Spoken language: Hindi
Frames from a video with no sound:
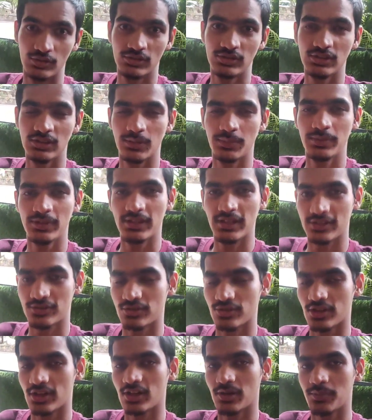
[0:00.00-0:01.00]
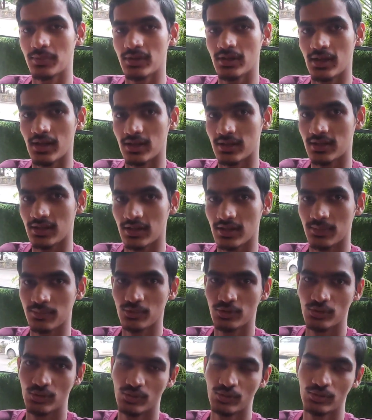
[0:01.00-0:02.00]
तो जी अभी रेस्टोरेंट में आके
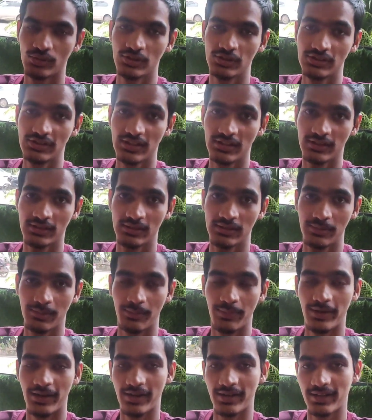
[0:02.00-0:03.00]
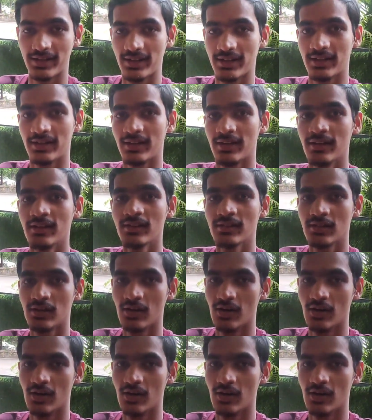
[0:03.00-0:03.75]
हम दोनों ही जन बैठ गए हैं